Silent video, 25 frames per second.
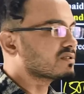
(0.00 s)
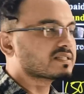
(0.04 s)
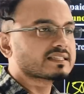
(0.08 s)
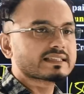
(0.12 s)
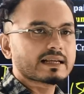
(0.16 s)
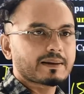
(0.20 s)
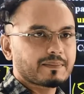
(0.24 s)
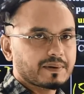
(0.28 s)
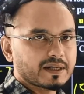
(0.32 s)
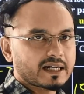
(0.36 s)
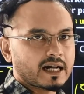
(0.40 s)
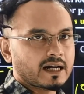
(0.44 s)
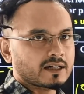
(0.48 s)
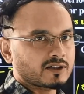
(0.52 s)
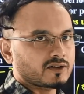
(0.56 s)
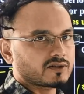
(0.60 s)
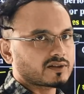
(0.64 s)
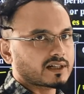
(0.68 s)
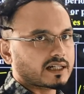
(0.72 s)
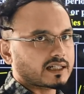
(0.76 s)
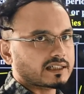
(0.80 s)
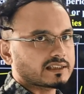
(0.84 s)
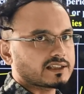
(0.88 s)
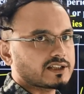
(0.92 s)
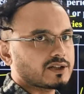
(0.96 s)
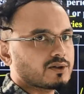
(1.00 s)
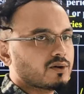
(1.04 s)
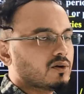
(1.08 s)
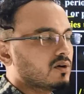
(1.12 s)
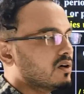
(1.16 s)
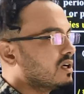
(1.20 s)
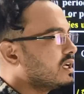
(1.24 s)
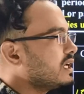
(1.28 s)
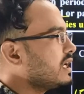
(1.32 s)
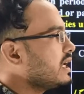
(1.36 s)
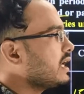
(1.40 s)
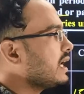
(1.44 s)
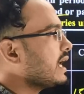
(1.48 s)
থাউজেন্ড সেভেন হান্ড্রেড টাকা ছিল
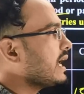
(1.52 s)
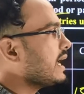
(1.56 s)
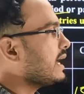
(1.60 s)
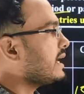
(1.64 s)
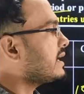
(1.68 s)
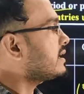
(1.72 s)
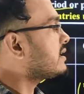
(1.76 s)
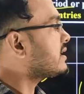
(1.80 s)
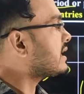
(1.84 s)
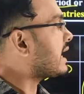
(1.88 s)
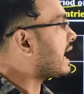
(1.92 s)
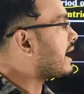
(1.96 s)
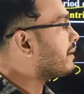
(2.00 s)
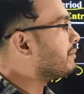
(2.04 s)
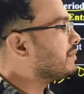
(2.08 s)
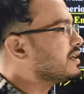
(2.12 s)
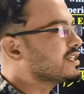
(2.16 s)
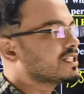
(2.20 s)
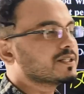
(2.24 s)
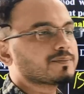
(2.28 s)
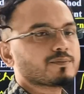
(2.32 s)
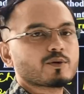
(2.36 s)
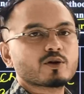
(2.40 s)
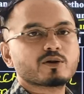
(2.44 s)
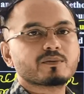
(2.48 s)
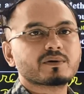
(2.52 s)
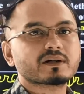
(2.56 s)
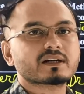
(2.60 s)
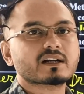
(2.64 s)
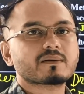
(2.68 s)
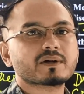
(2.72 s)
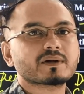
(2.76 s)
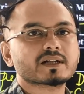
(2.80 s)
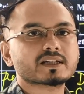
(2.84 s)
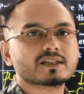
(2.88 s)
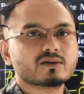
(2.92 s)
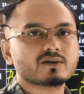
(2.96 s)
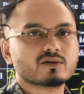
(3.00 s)
এই লাইবিলিটির
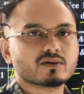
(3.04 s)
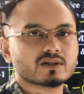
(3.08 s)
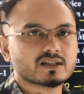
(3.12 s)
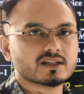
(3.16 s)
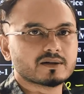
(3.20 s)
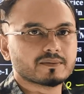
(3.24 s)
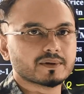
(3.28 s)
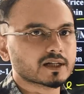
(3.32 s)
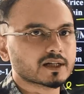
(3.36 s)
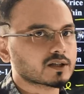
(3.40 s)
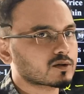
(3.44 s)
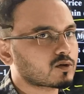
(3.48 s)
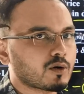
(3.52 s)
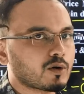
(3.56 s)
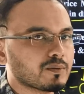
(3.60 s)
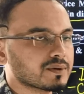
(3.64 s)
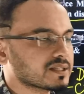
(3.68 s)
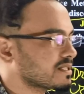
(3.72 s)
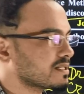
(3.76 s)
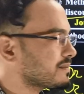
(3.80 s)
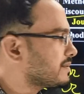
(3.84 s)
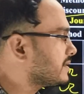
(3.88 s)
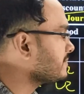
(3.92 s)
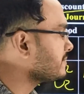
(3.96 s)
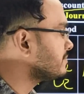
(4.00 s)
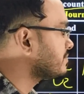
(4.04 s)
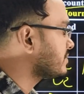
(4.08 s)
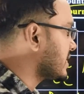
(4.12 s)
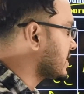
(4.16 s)
পরিমাণটা আমার কী হয়ে যাবে কমে যাবে